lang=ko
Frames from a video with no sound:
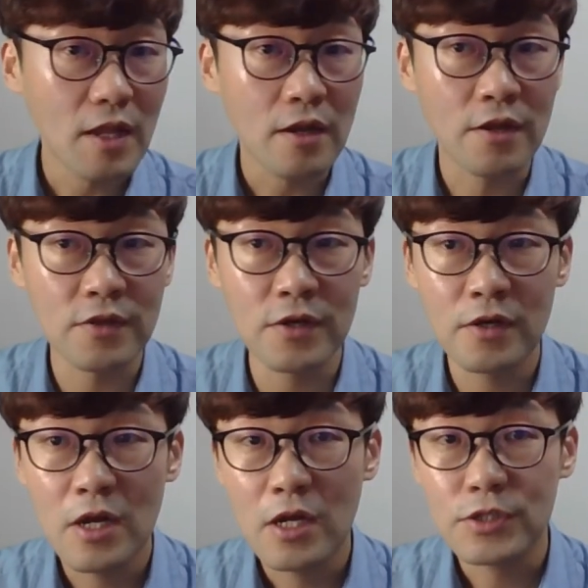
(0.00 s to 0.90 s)
그래서
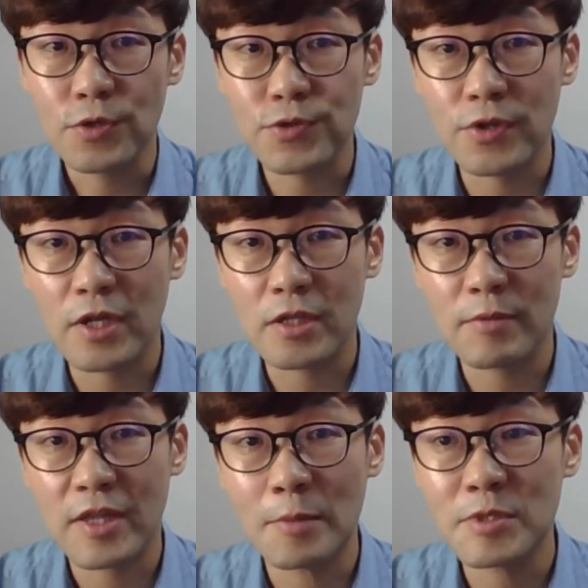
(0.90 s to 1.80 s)
청소년
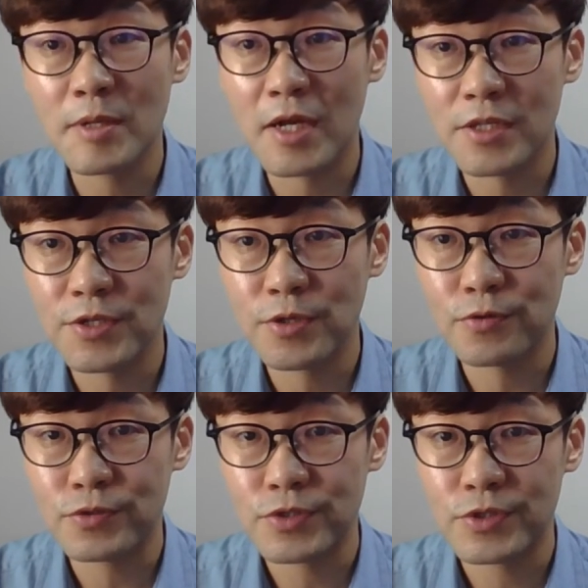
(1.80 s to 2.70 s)
상담사 3급 같은
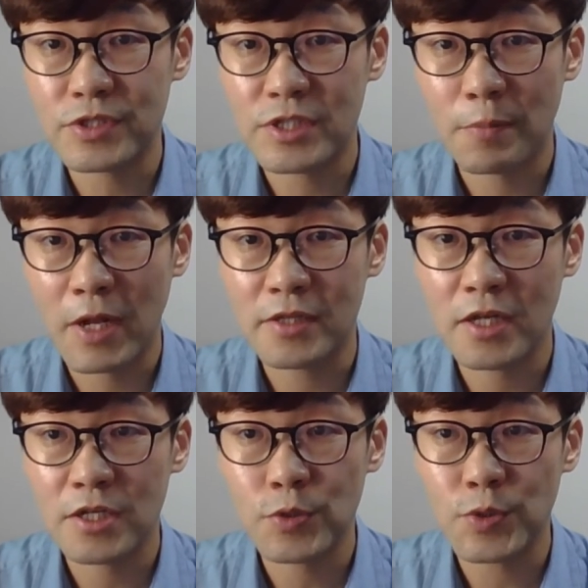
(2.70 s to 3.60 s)
경우는 이제
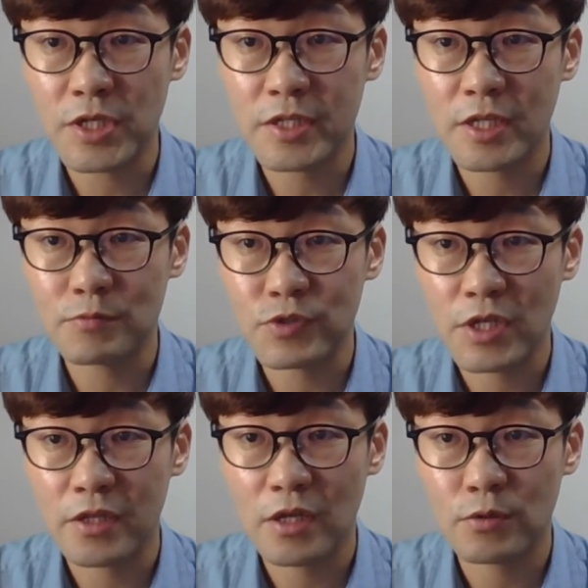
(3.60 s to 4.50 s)
발달에는 있기
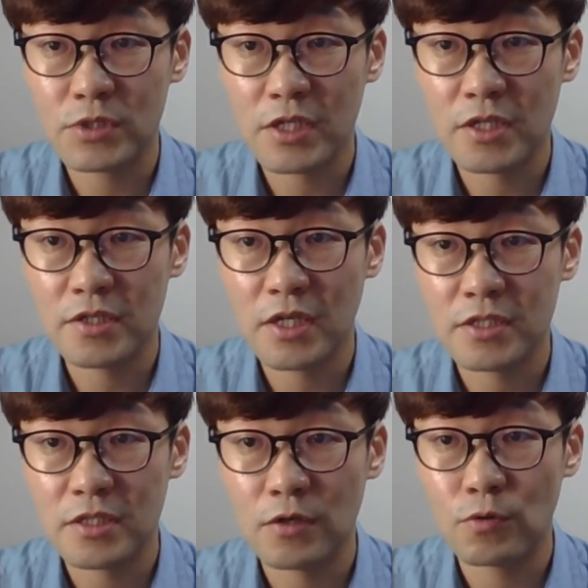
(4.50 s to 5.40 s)
때문에 따로 책을
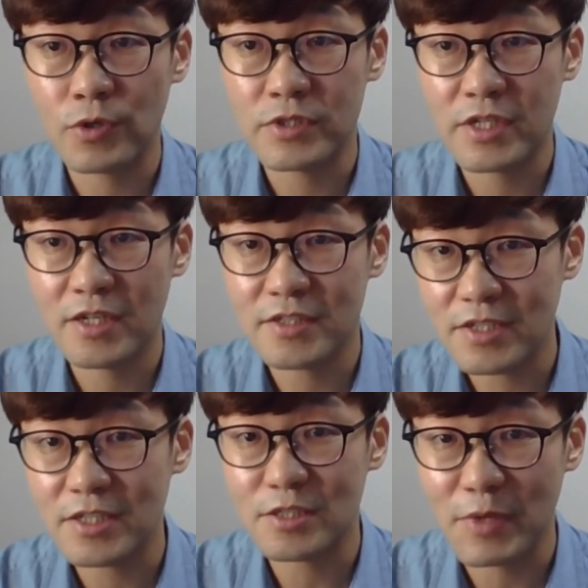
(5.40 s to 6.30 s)
사시라고 권장을
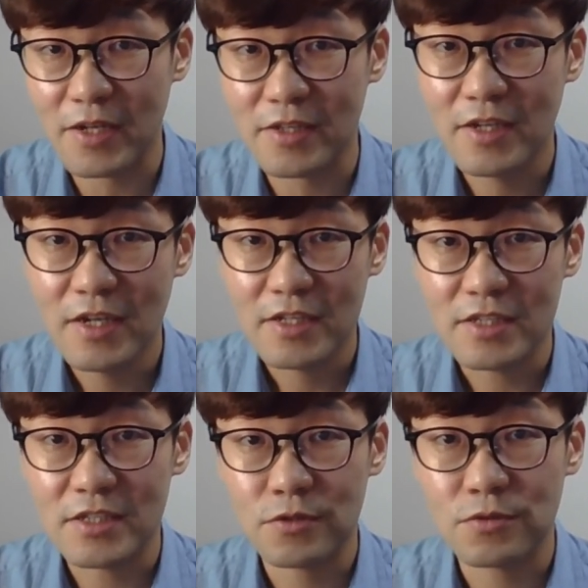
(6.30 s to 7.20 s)
드리지만
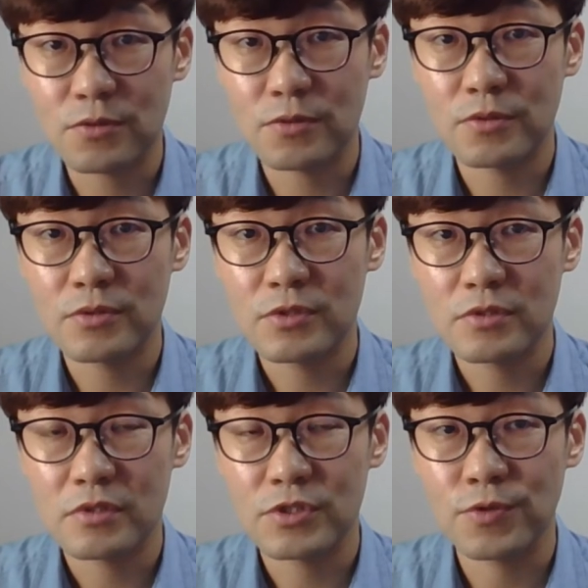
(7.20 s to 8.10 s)
이제 또
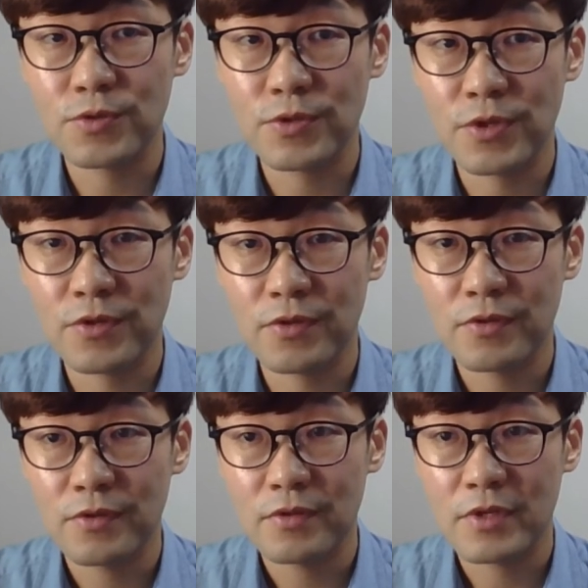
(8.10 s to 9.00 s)

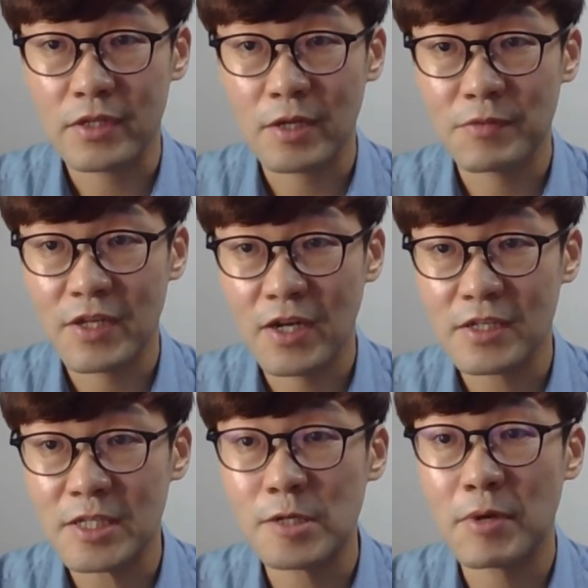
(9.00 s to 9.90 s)
청소년 상담사
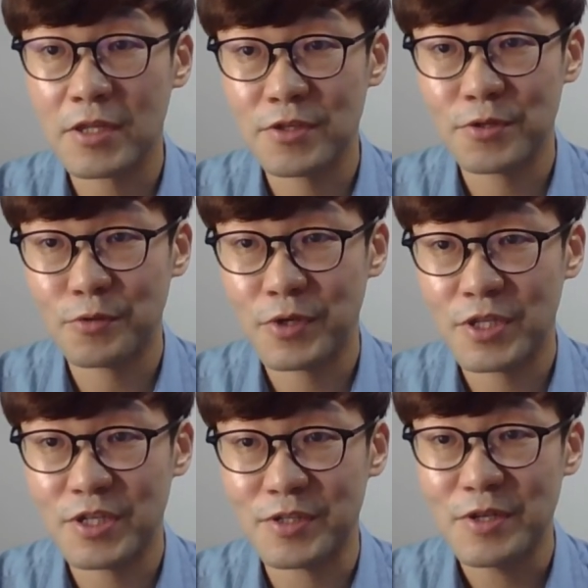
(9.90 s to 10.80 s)
2급 같은
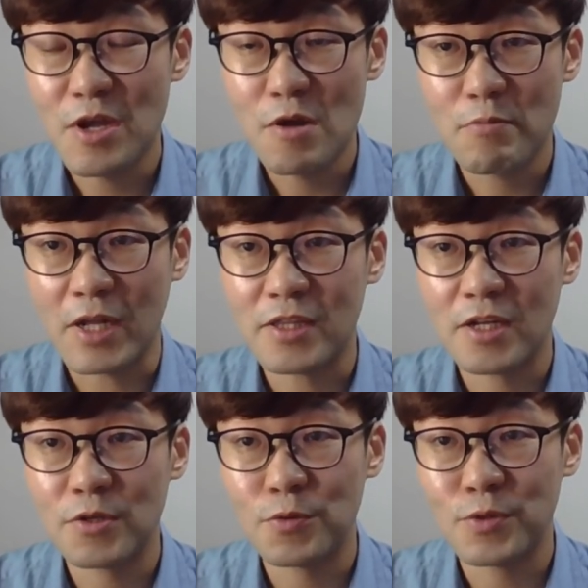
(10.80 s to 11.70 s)
경우에는
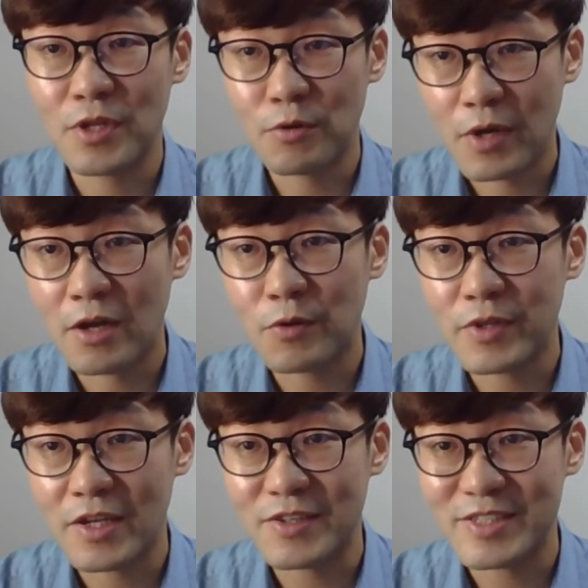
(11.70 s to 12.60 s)
발달이론을 따로
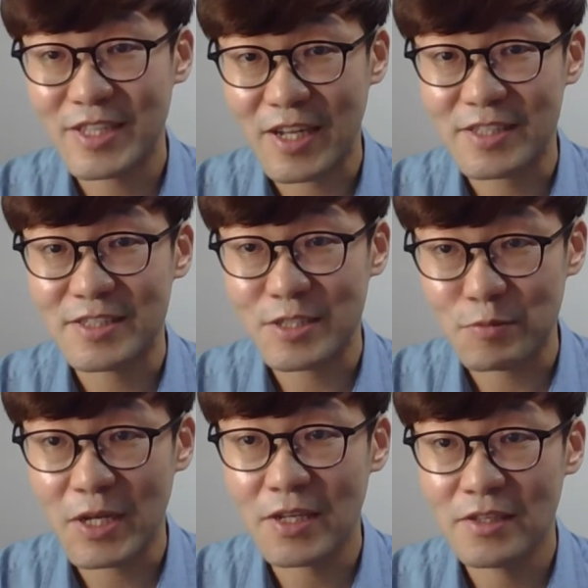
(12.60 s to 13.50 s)
하거나 이렇지는
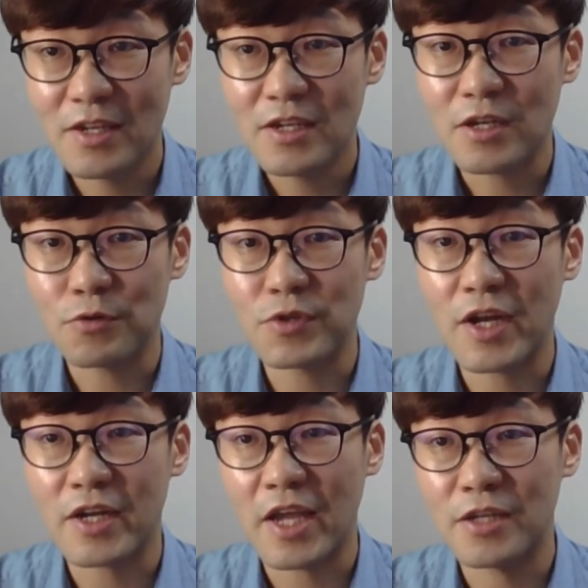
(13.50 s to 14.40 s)
않지만 그래도
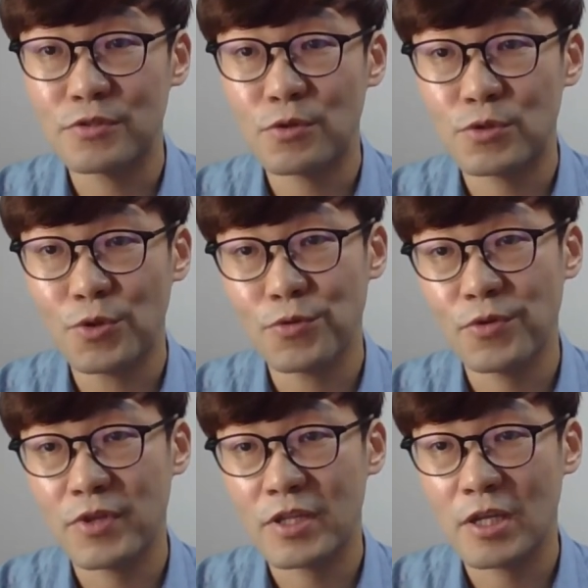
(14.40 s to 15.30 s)
내가 개인적으로
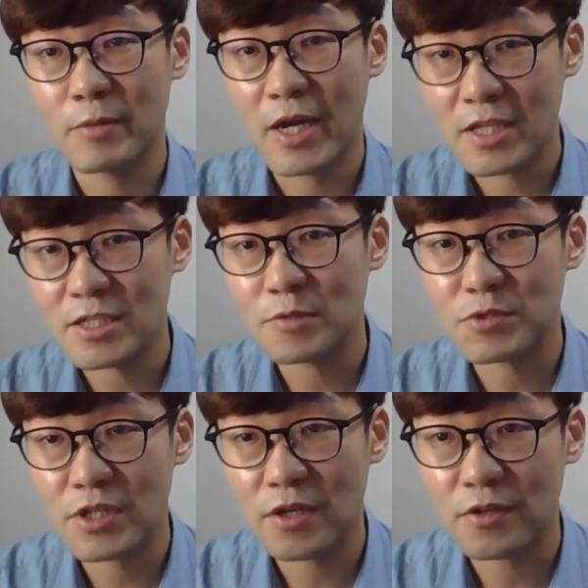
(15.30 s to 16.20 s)
청소년 상담을 하는
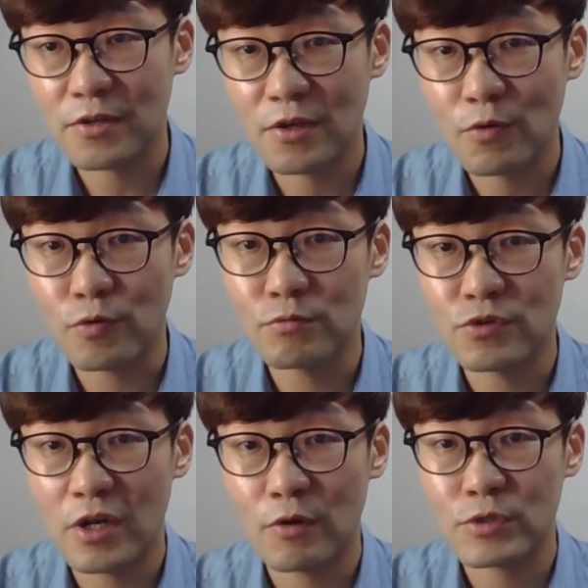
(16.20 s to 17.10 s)
입장에서
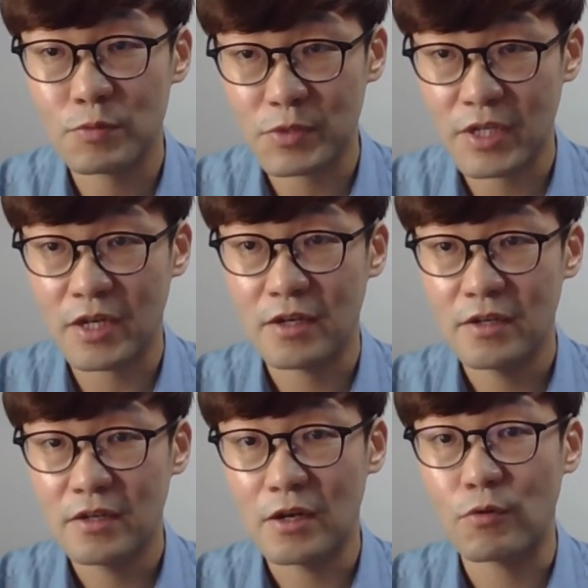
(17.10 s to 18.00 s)
공부를 하고
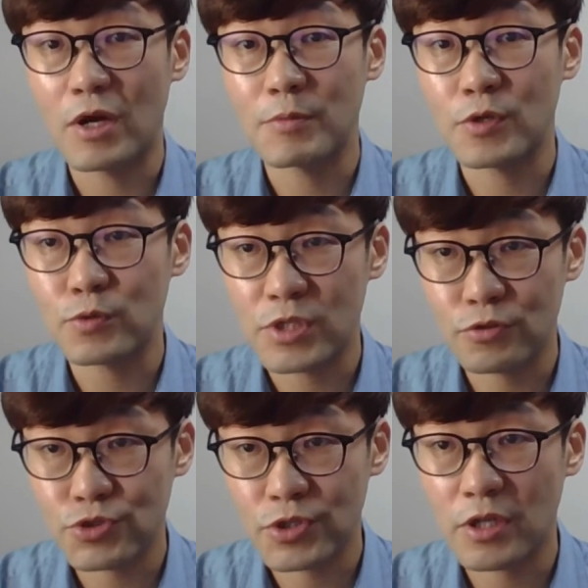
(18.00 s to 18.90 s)
싶다라고 하면 유치원
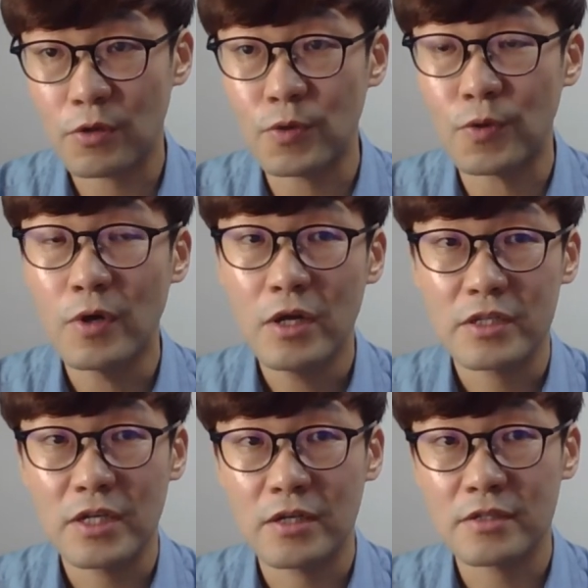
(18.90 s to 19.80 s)
추천하고
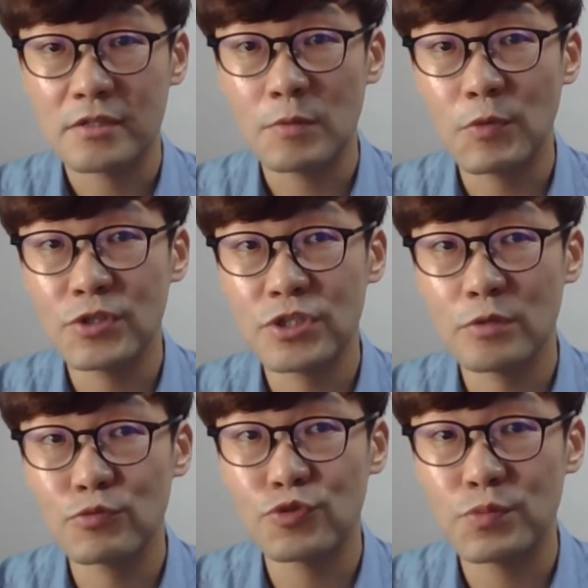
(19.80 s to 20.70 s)
그냥 이번
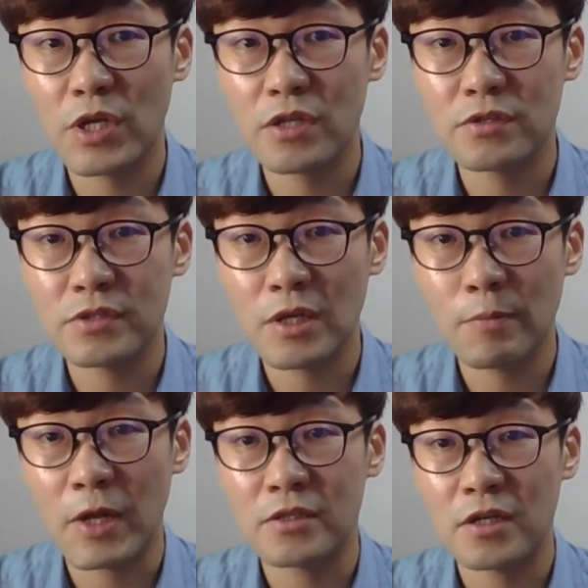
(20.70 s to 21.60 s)
시험 준비하는데
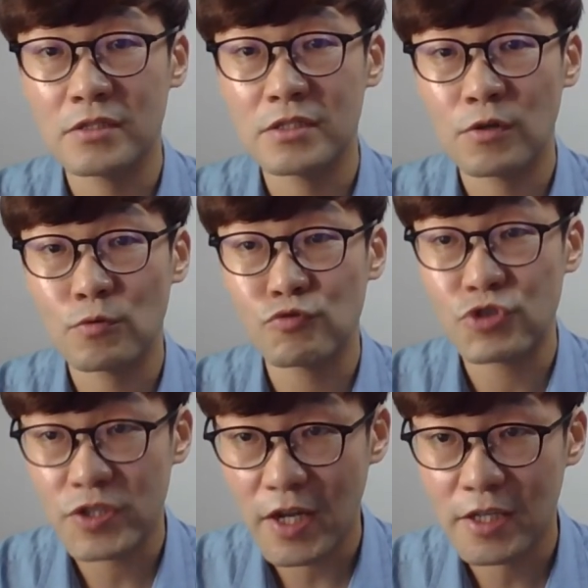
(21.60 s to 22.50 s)
발달책을
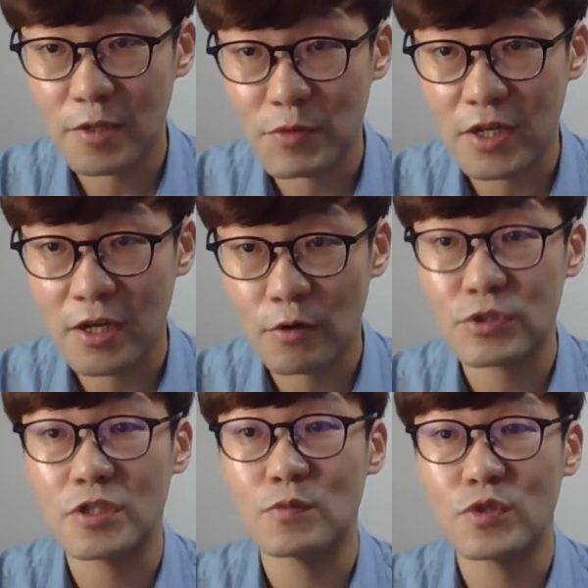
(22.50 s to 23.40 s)
굳이 사야 됩니까? 라고
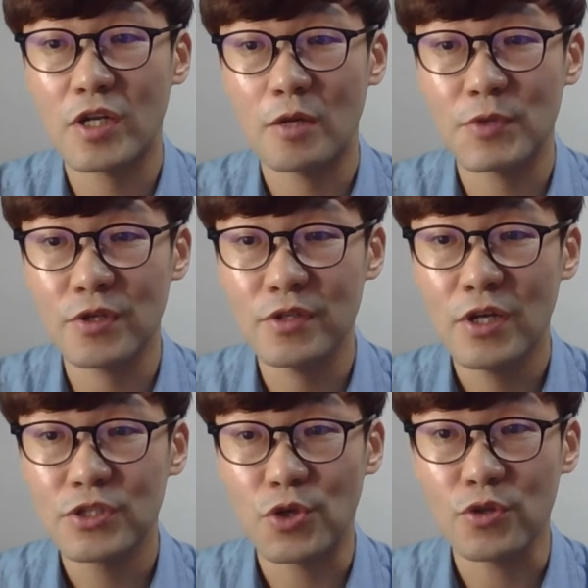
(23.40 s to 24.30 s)
질문을 하면
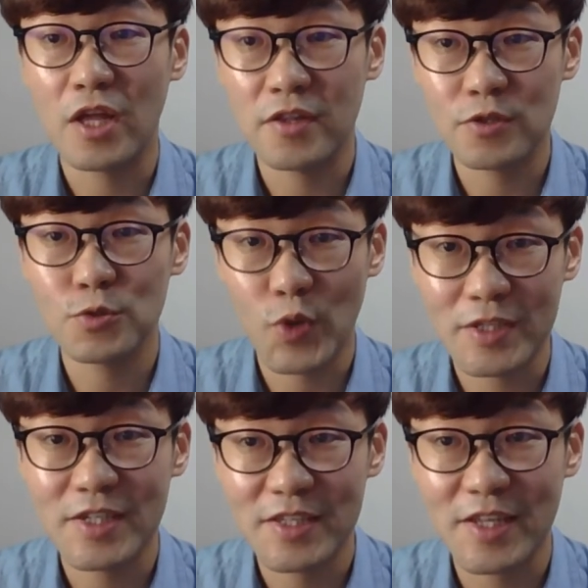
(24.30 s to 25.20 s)
저는 안 사줘도
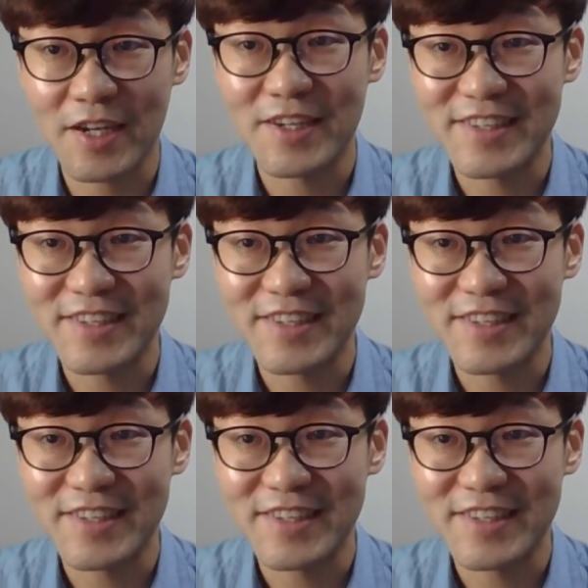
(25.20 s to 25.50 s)
괜찮다.